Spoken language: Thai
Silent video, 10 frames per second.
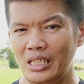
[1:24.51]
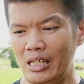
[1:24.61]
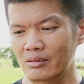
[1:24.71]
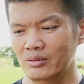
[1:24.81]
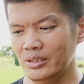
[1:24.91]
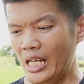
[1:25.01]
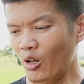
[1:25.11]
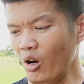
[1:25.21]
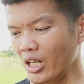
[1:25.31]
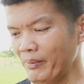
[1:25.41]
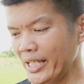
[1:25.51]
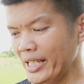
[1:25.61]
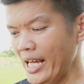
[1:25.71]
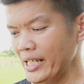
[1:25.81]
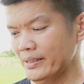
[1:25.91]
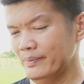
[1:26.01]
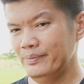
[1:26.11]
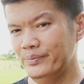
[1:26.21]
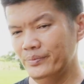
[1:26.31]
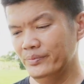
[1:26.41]
เอาตากล้องเข้ามาใก
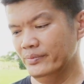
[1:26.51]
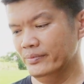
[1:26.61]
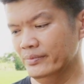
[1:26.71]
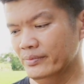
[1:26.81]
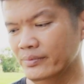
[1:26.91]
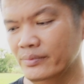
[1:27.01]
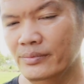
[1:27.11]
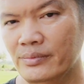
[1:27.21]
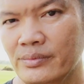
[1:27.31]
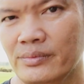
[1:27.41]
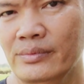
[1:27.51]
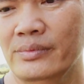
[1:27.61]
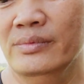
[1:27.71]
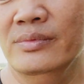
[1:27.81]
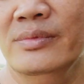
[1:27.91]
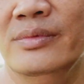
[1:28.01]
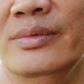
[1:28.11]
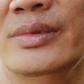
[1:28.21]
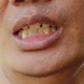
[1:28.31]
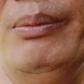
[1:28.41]

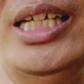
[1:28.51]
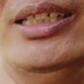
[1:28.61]
ล้ๆเห็นไห